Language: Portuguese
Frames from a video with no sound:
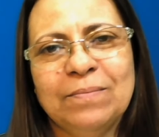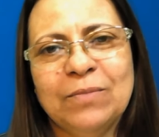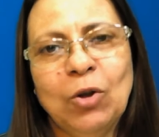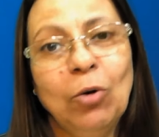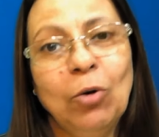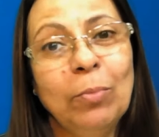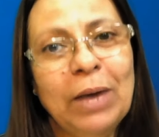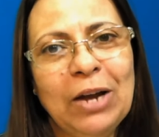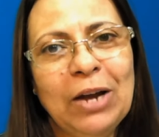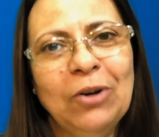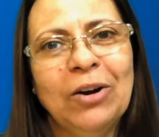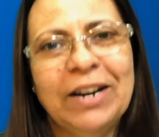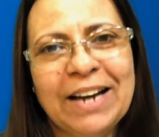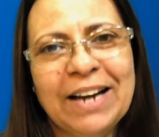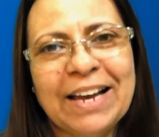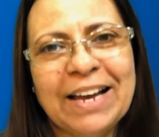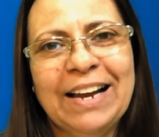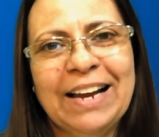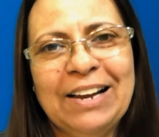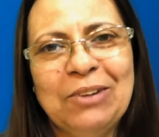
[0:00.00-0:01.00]
Ou melhor,
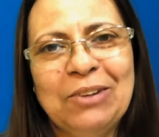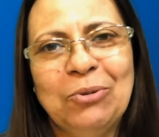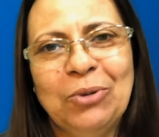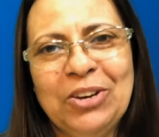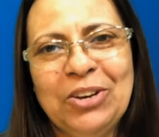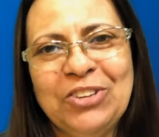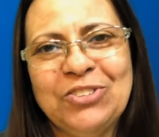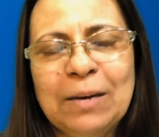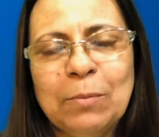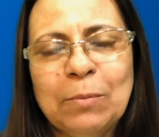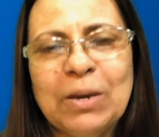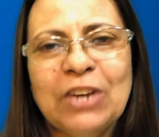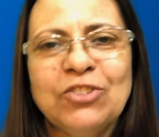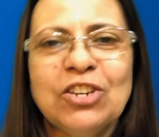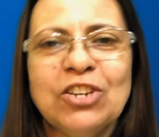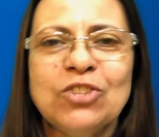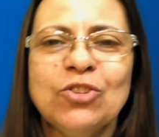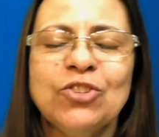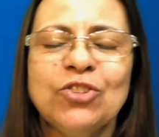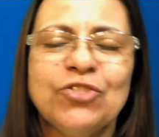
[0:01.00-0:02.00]
naquela noite. Porque
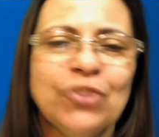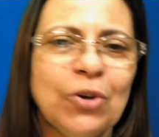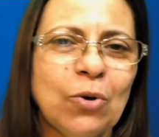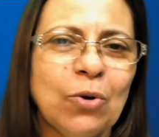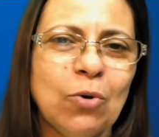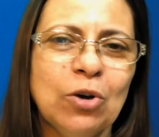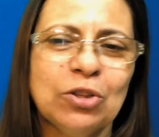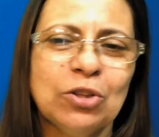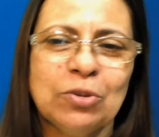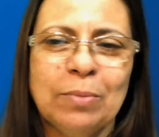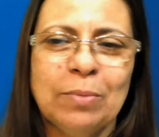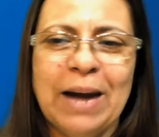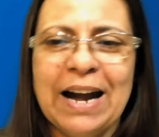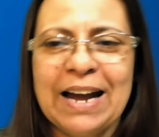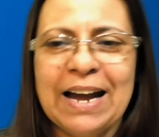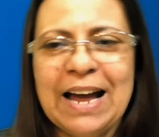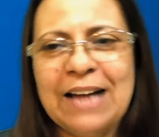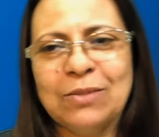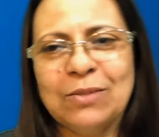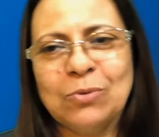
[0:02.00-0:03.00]
Jesus tinha um encontro
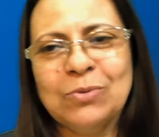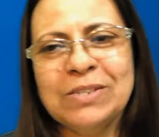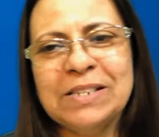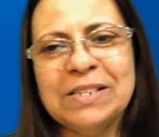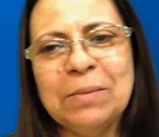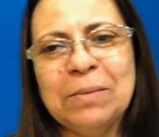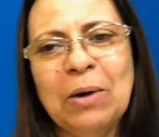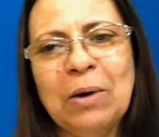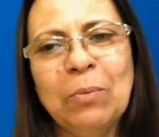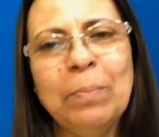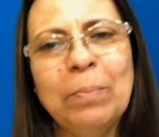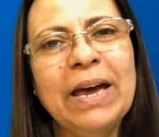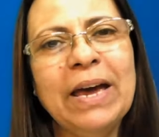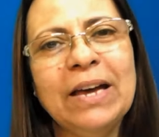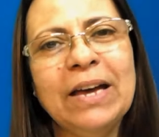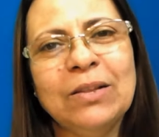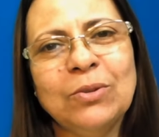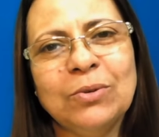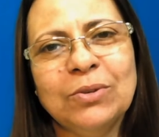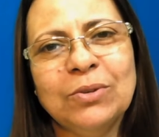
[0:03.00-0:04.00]
marcado com Simão
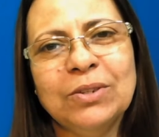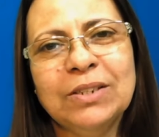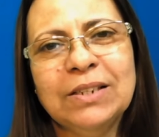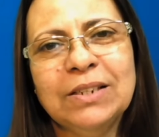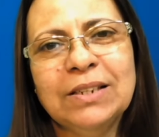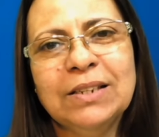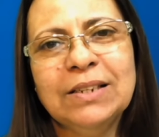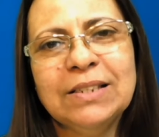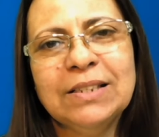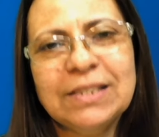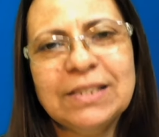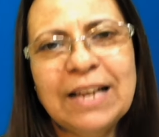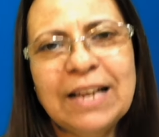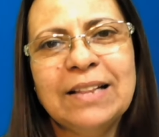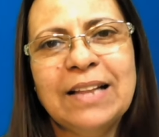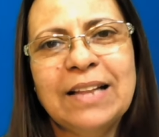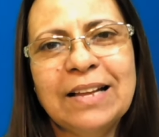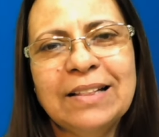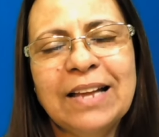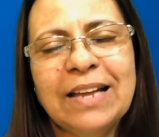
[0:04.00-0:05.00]
Pedro. Está
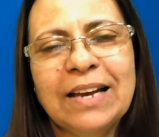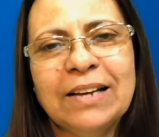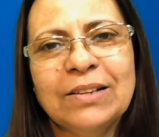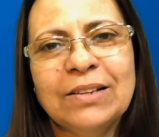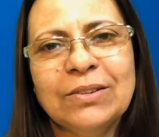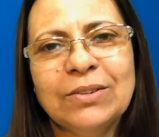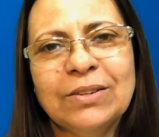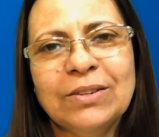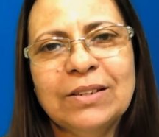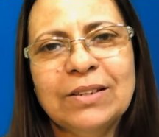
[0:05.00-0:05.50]
entendendo?